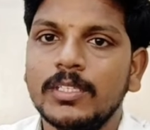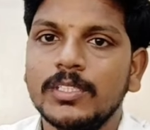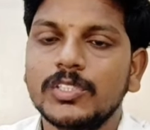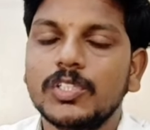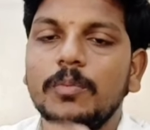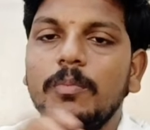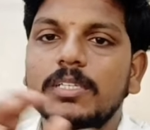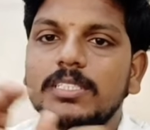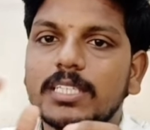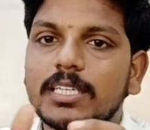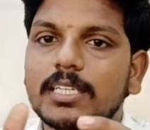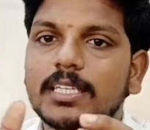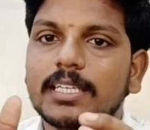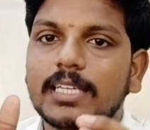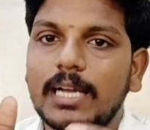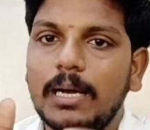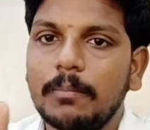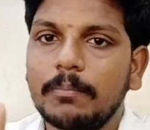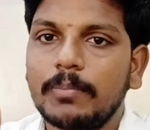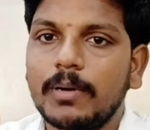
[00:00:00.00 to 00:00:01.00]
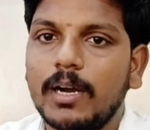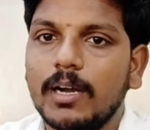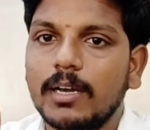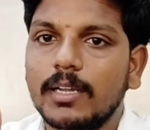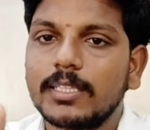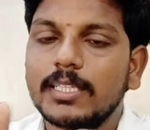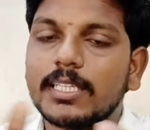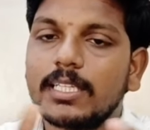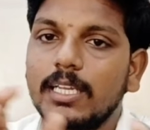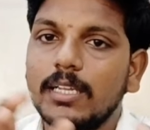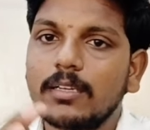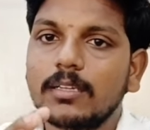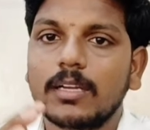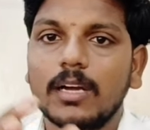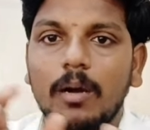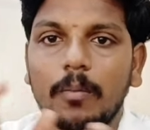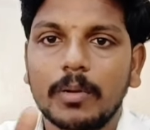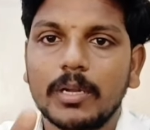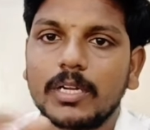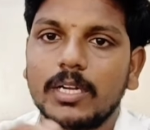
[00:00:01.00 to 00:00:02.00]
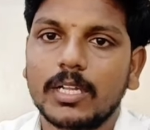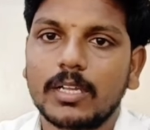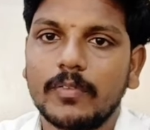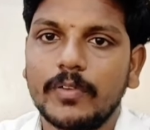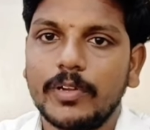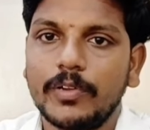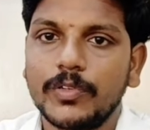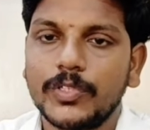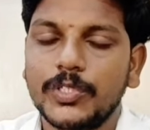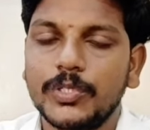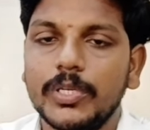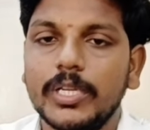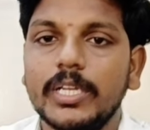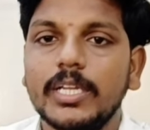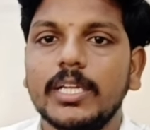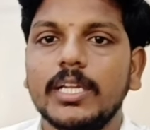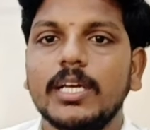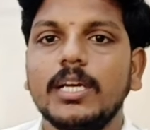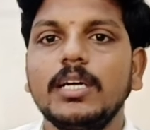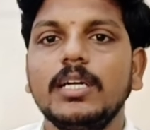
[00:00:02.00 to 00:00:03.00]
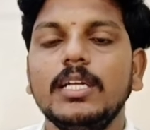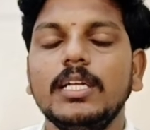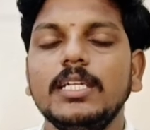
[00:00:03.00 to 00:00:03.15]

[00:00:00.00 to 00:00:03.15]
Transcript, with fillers: ஸோ மசில் கிராம்ப் ஆகிறது இதில் காமனாக நடக்க வேண்டிய விஷயம் என்னென்னா